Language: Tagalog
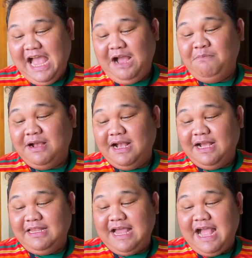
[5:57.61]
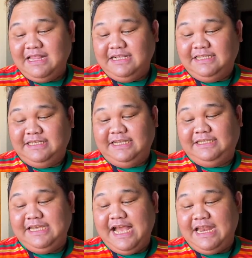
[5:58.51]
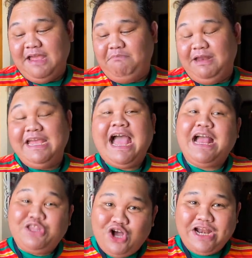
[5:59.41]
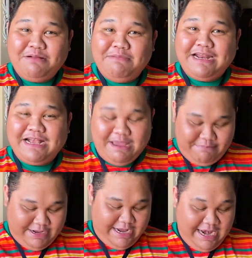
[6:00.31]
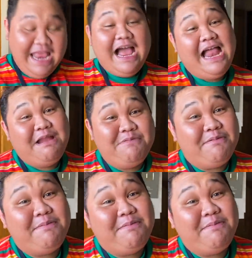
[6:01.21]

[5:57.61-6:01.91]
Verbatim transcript: ang magaganda at nagsiseksihan na empleyado ng Barangay Bangka alam niya may